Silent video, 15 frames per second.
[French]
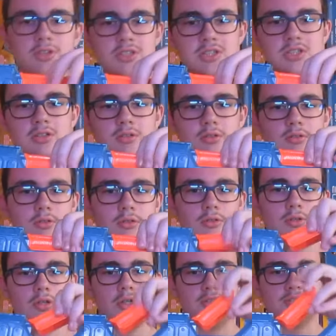qui...
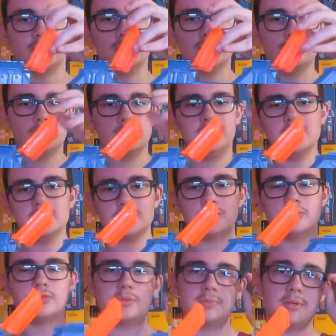Euh, alors celle du turbine, je la
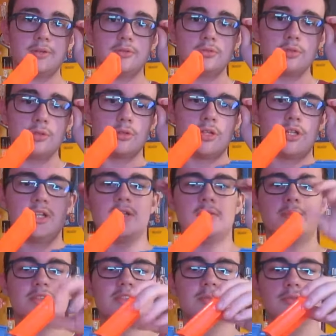trouvais pas nulle,
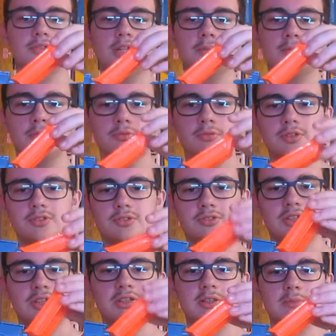mais ça bougeait un peu dans tous les sens.
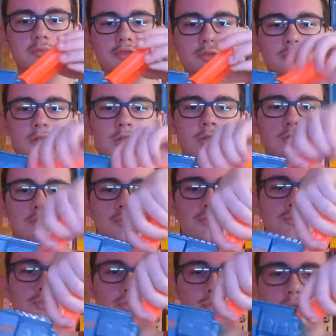Là, ça bouge moins, on peut
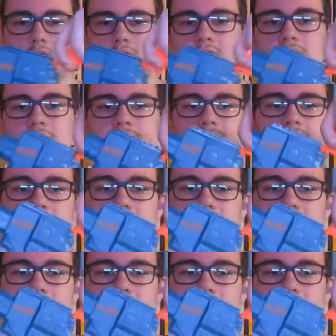toujours l'enlever, bien